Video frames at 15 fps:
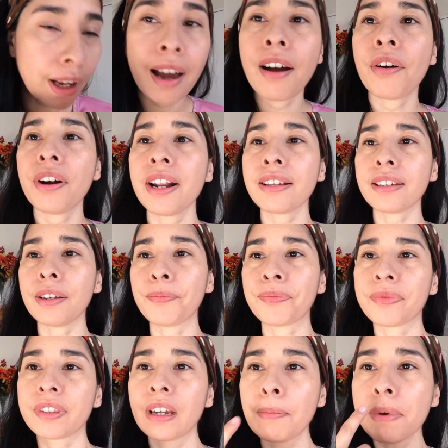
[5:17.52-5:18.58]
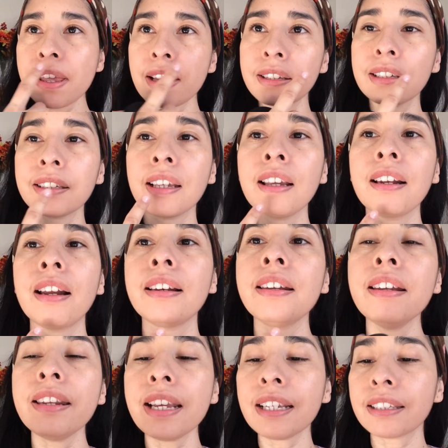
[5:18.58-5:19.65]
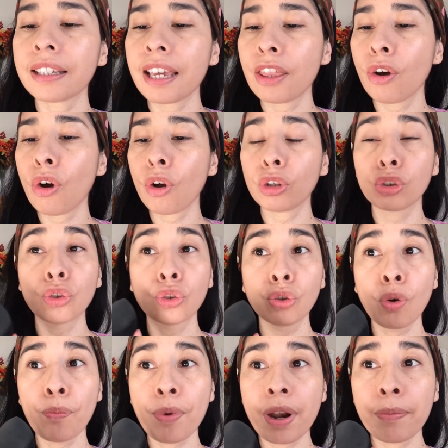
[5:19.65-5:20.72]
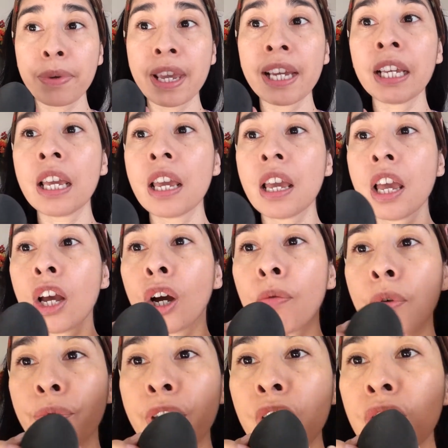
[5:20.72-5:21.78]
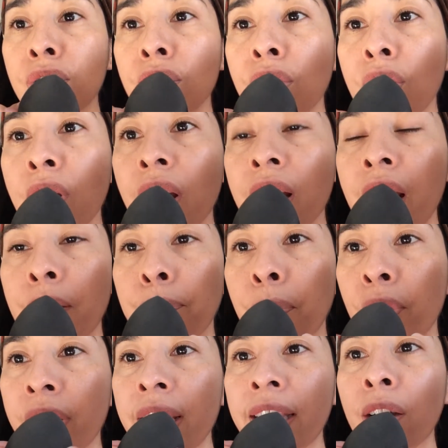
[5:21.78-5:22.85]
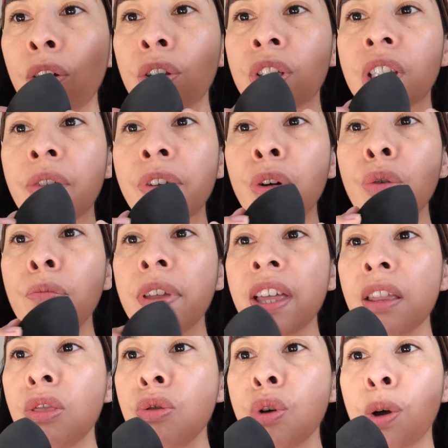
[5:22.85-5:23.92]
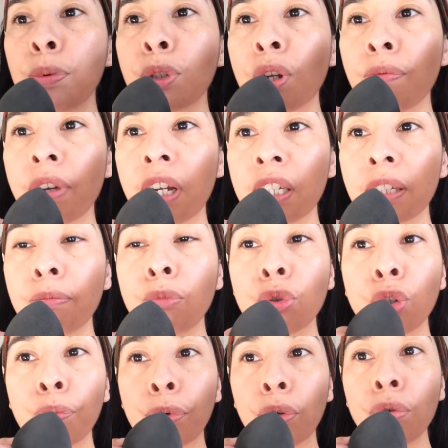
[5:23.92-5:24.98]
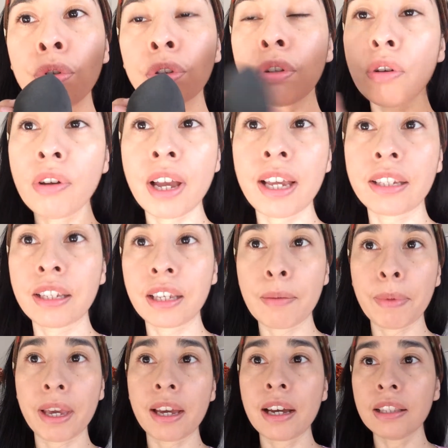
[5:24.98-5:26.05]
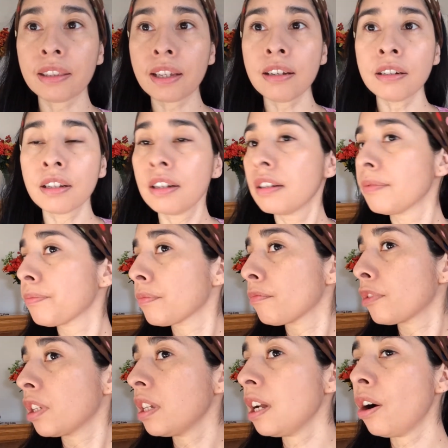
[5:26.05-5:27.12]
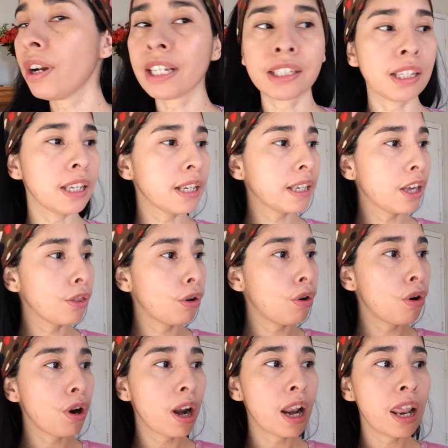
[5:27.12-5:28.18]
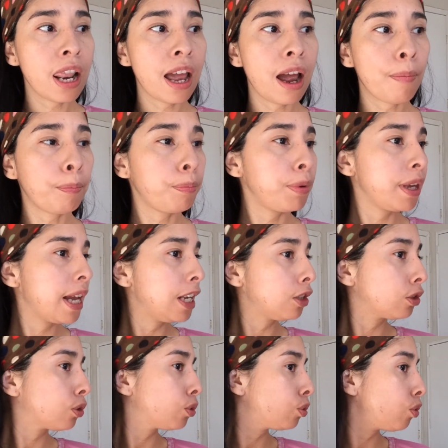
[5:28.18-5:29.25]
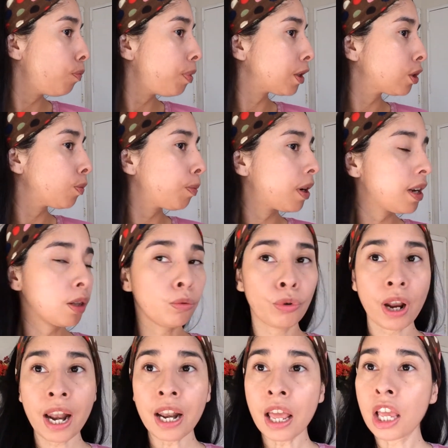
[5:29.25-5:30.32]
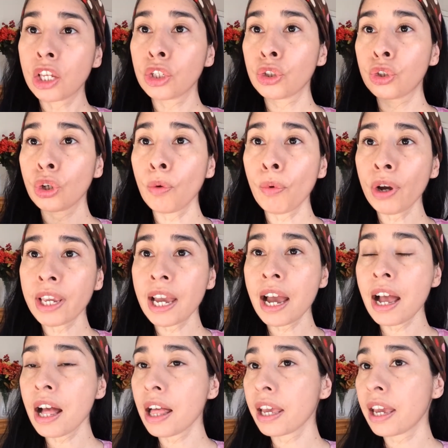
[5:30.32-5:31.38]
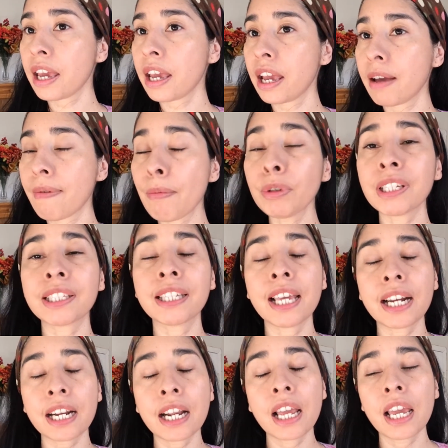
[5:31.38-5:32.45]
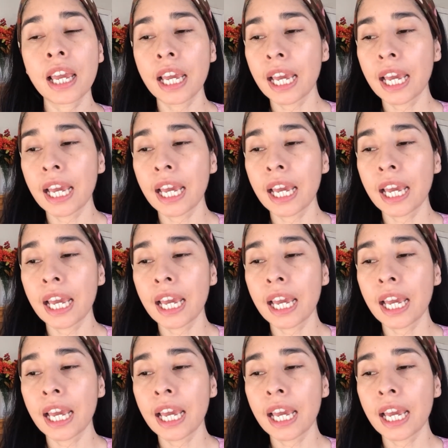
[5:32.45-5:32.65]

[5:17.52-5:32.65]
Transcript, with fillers: Ahora sí, ya me deshice de las líneas, quedó súper bien. Como vieron, no, la esponjita cuando está bien húmeda no absorbe casi mucho producto, así que me encanta. Y ahora sí quedó la piel súper, súper natural. Yo voy a, eh, vamos a hacer